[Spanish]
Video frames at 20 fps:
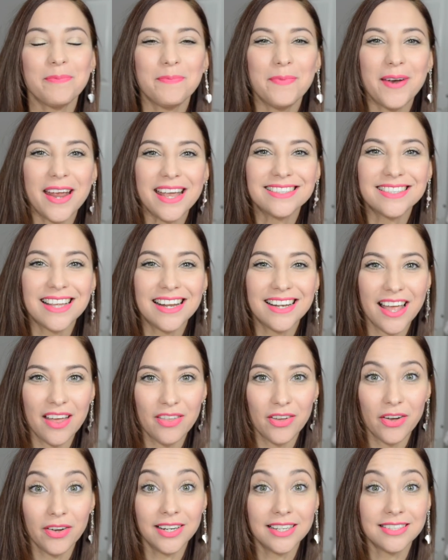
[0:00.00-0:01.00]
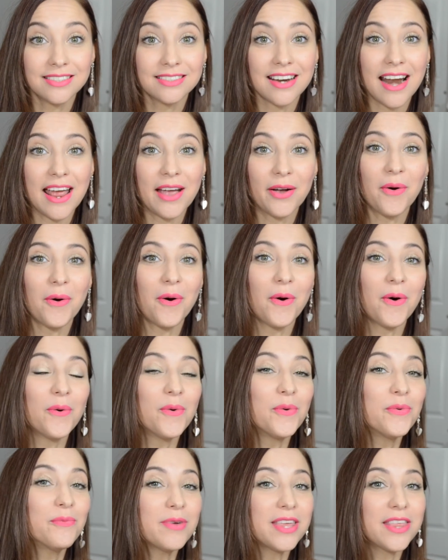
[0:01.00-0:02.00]
Pris. El día de hoy les traigo
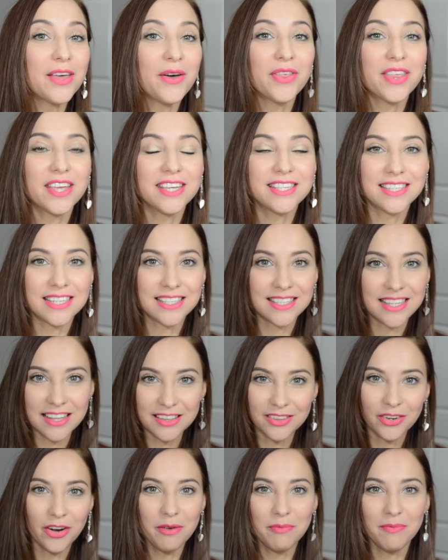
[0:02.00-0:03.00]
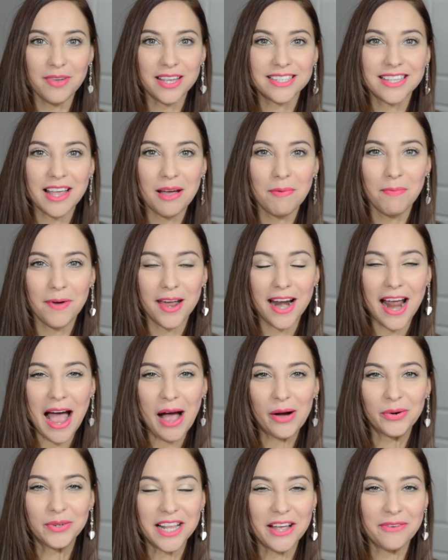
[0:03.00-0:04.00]
un video de este centro de mesa
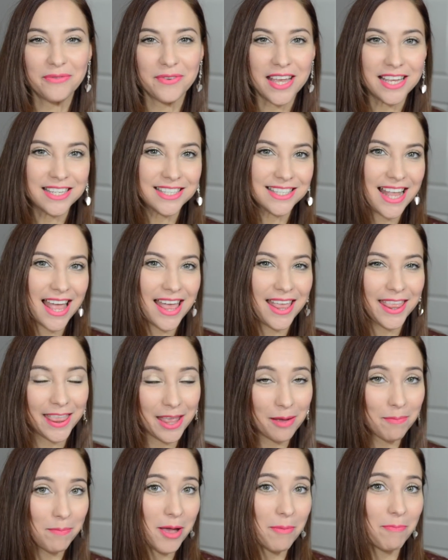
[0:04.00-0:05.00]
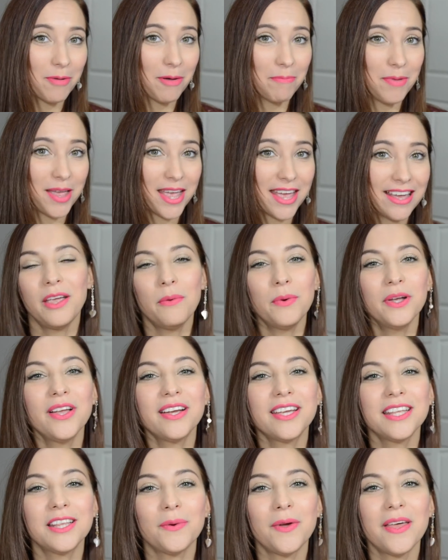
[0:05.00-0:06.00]
para una fiesta de Peppa Pig. Y bueno,
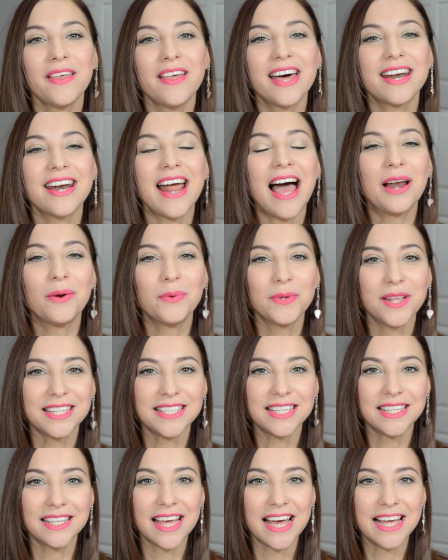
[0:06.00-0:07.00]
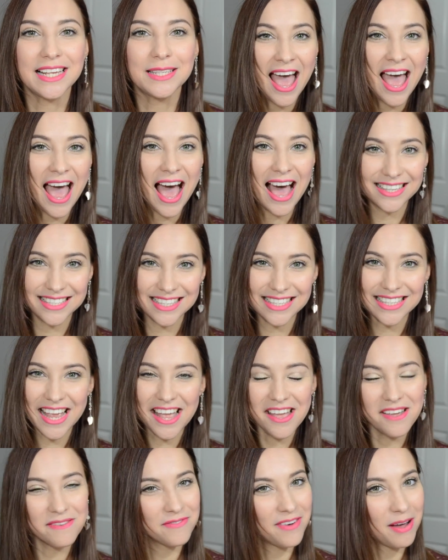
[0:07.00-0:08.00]
aquí te voy a dar algunas ideas, así es que
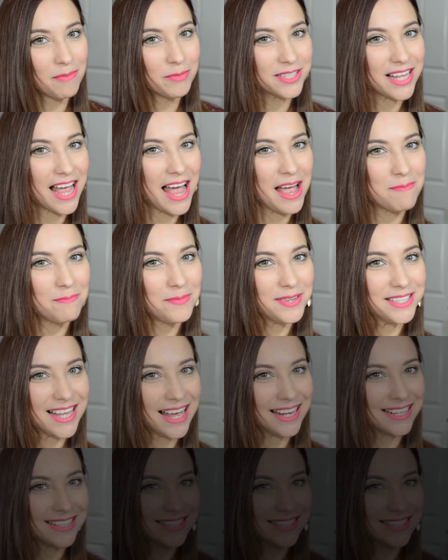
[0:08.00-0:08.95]
vamos a empezar.